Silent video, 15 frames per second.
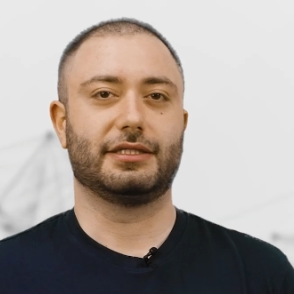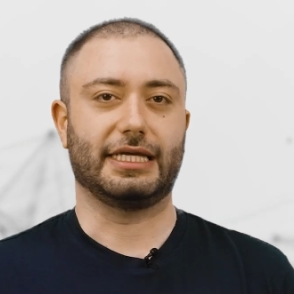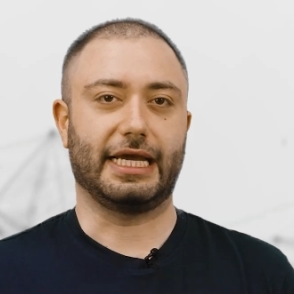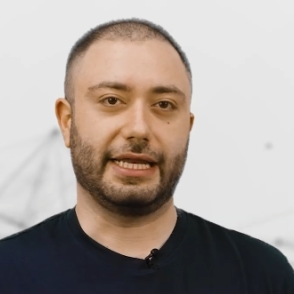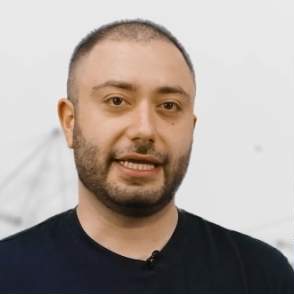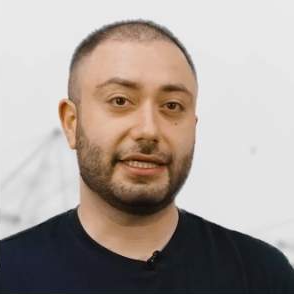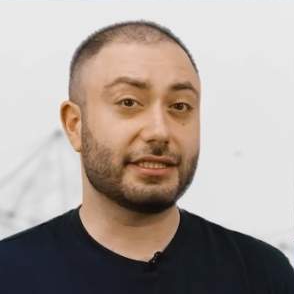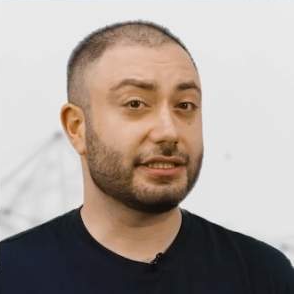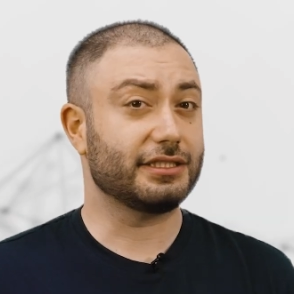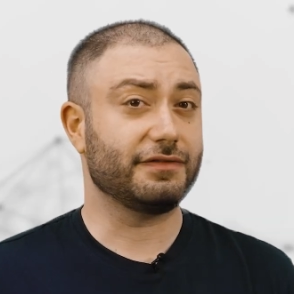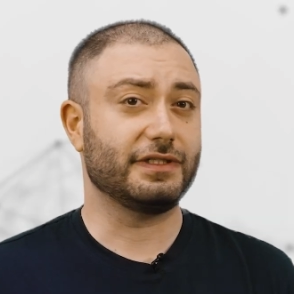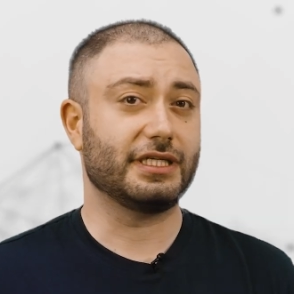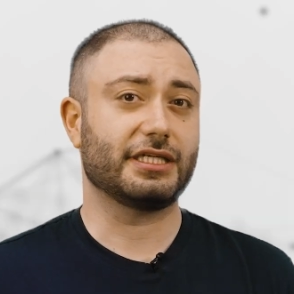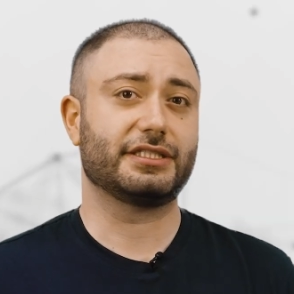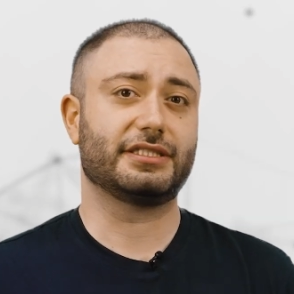Der elektrische
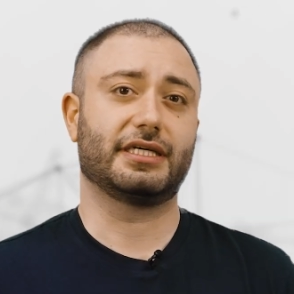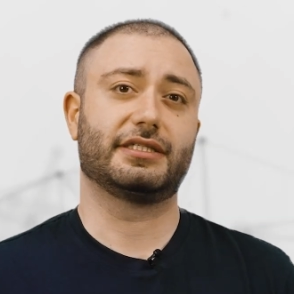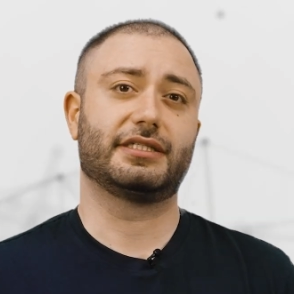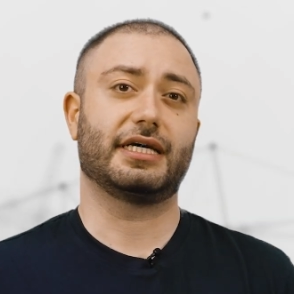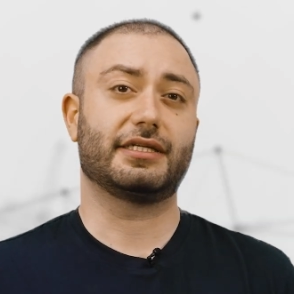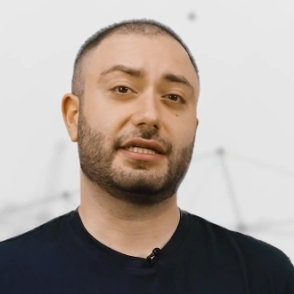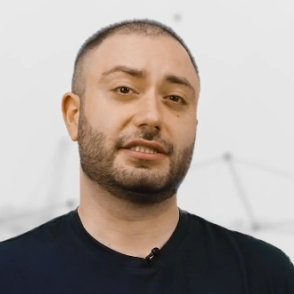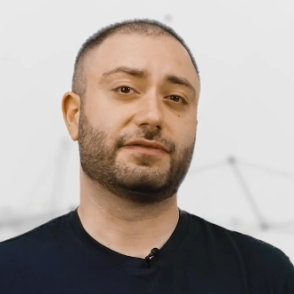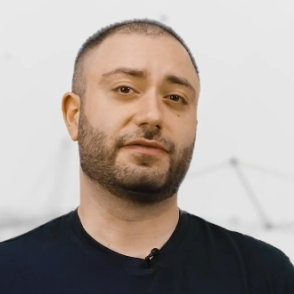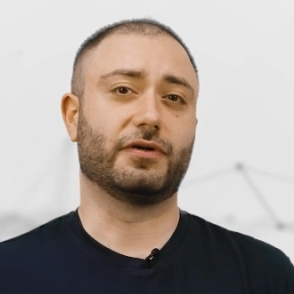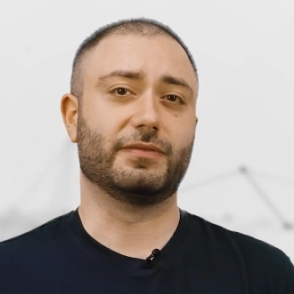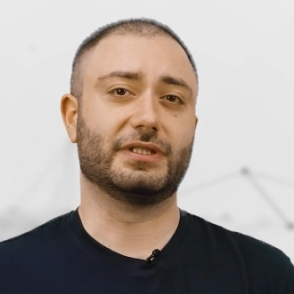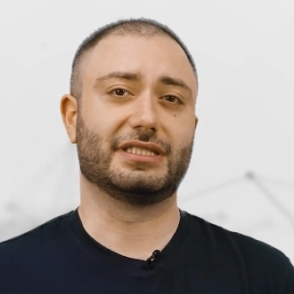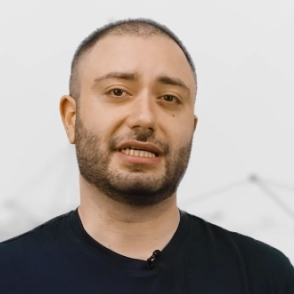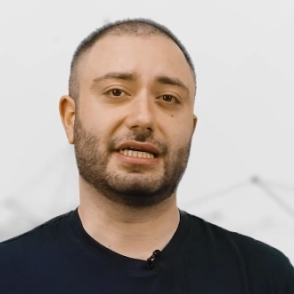Widerstand hat als
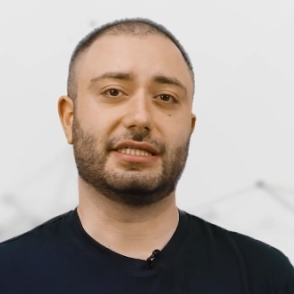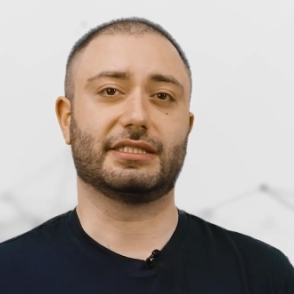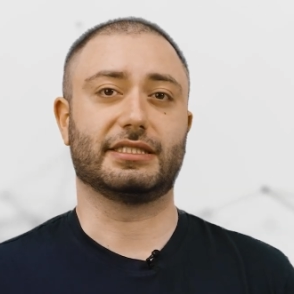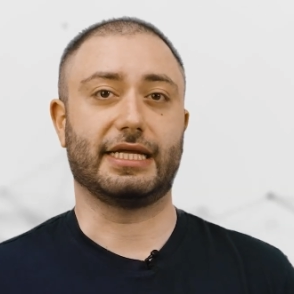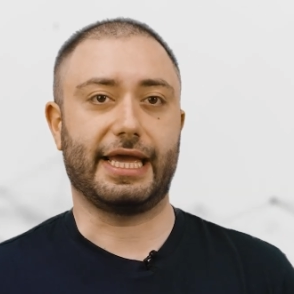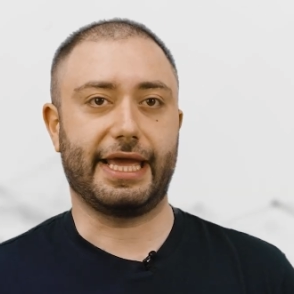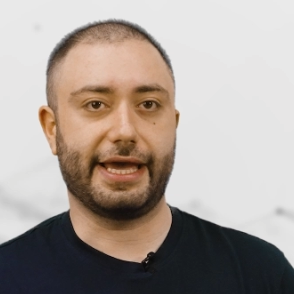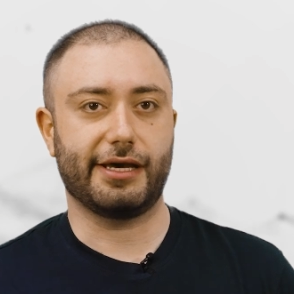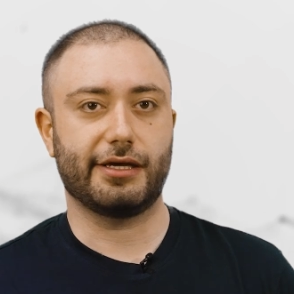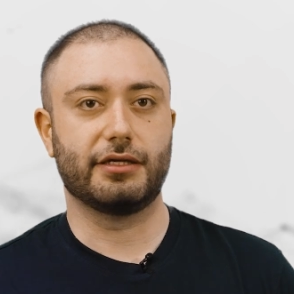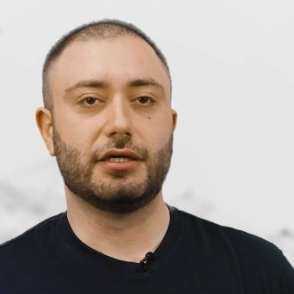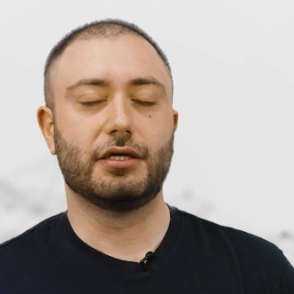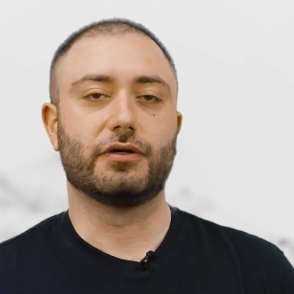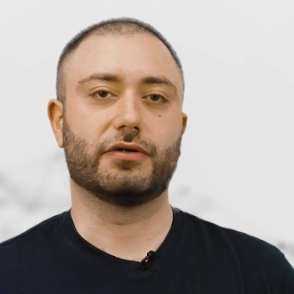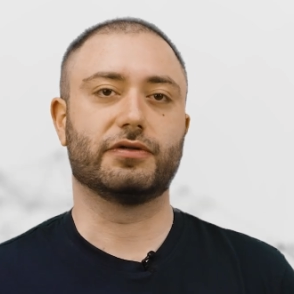Formelzeichen R
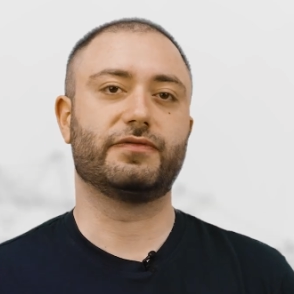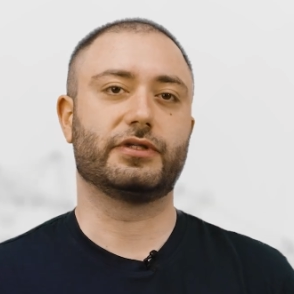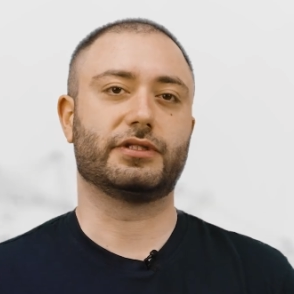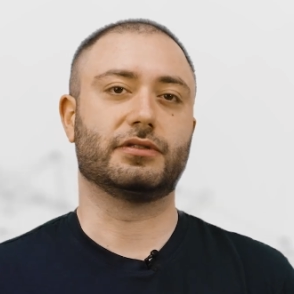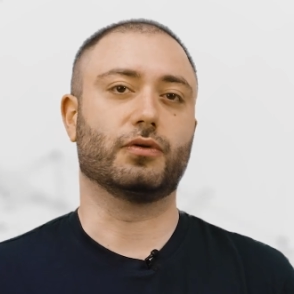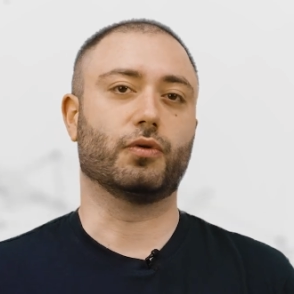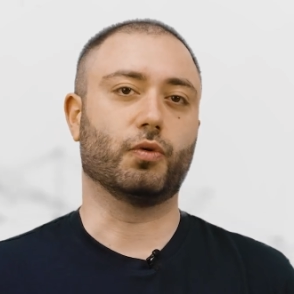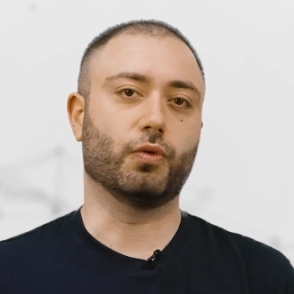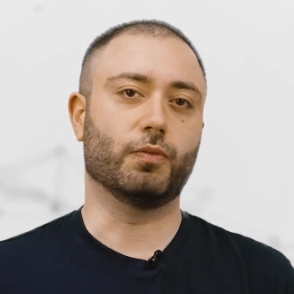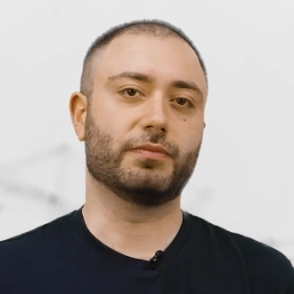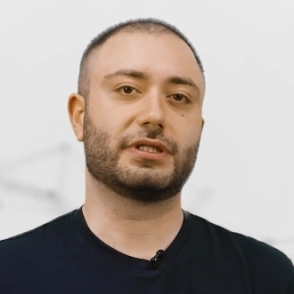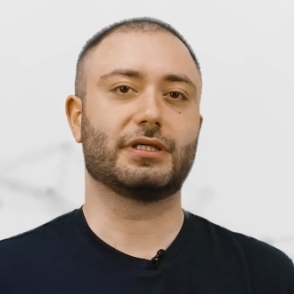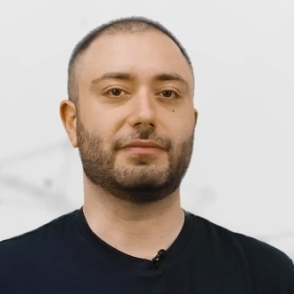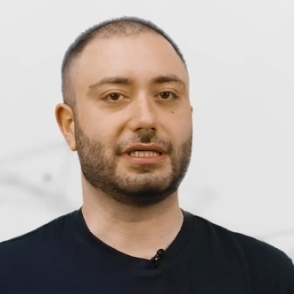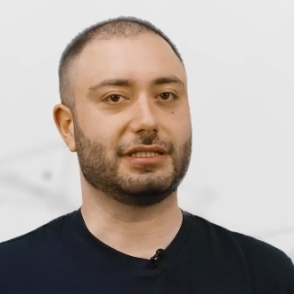und wird in
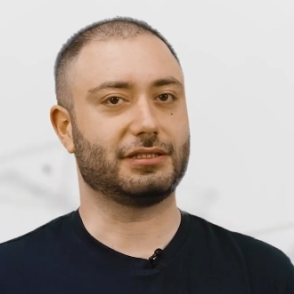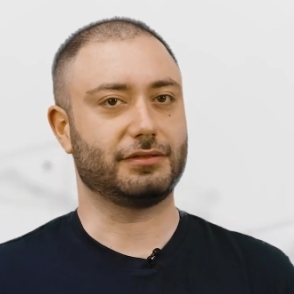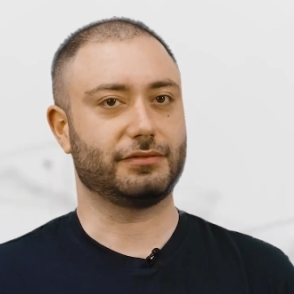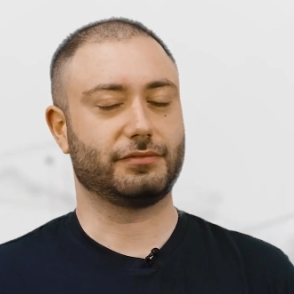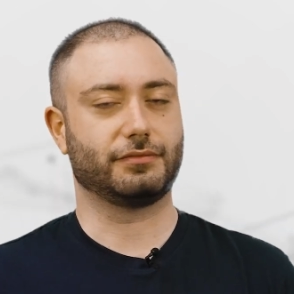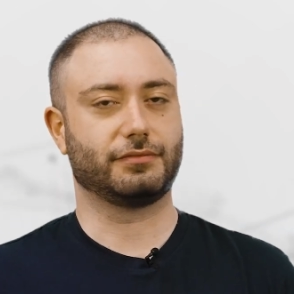Ohm gemessen.